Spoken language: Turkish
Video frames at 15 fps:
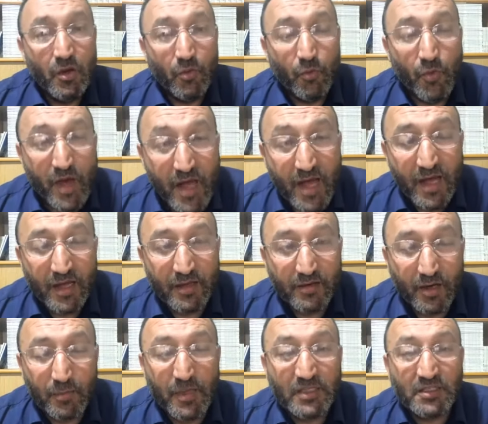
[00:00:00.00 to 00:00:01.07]
Ve
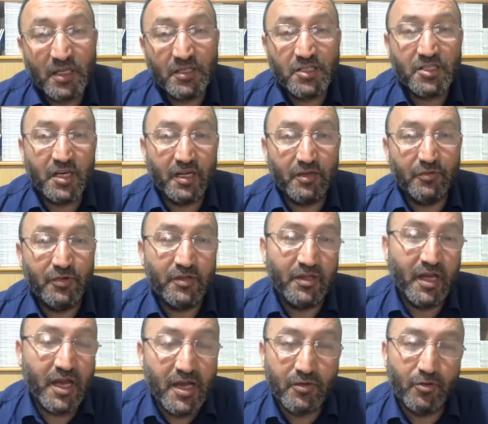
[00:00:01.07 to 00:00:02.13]
Ramazan-ı Şerif'in
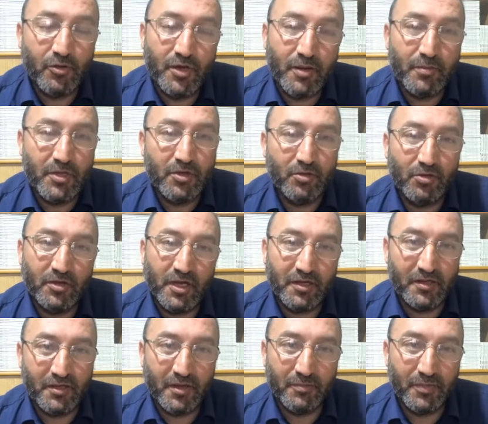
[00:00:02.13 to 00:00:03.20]
en önemli
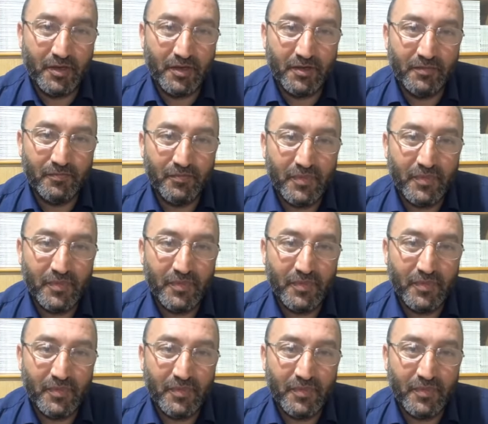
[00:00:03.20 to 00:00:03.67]
yönlerinden biri.